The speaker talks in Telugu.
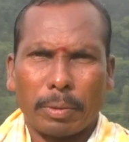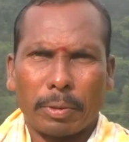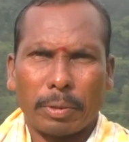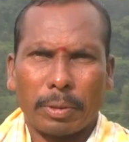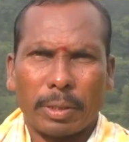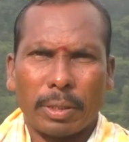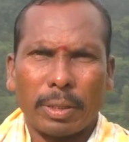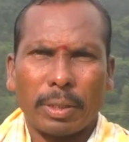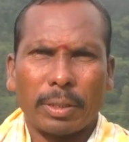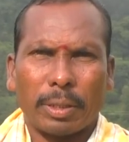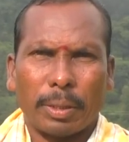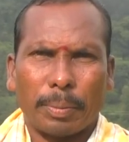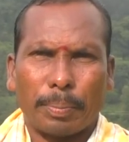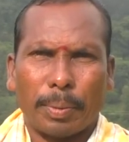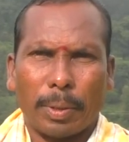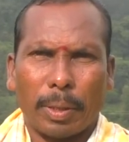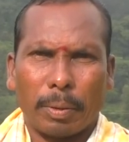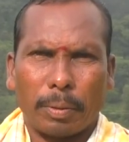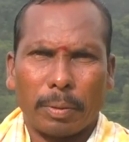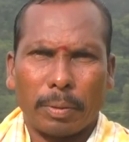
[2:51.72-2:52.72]
గురించి
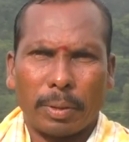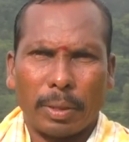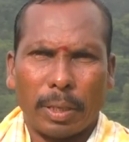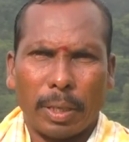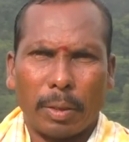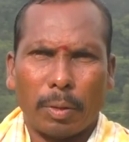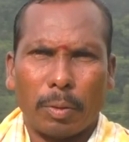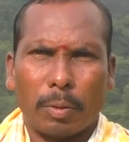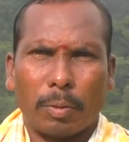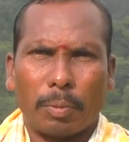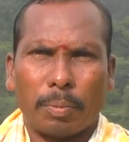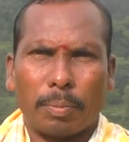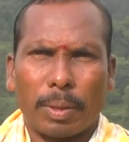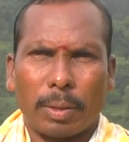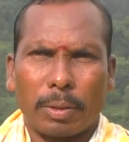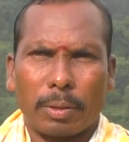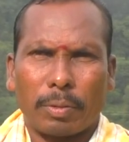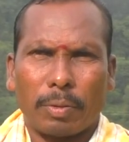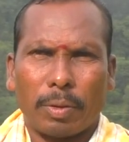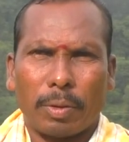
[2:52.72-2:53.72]
చెప్పారు నేను
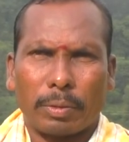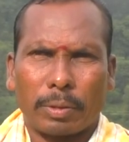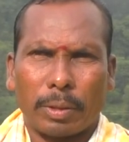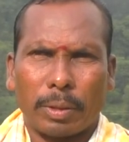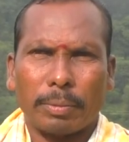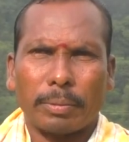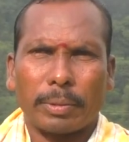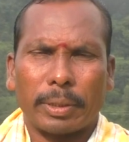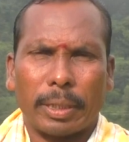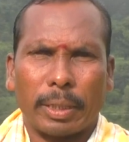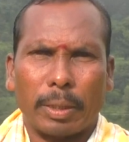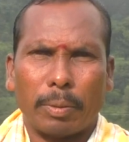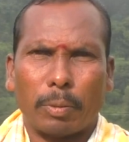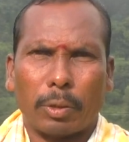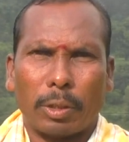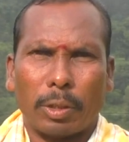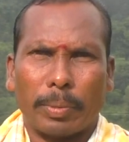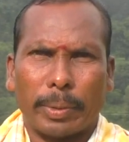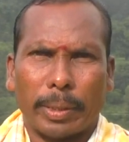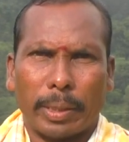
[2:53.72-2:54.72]
ప్రకృతి వ్యవసాయం చేయడం
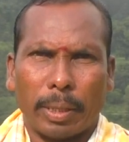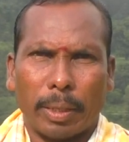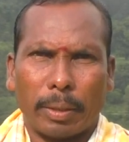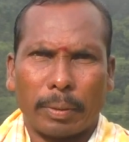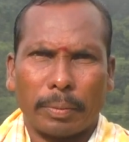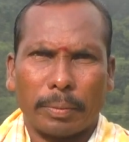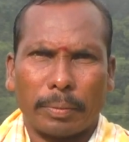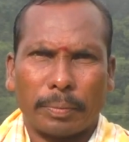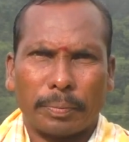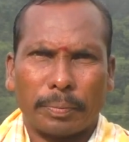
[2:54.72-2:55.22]
మొదలుపెట్టాను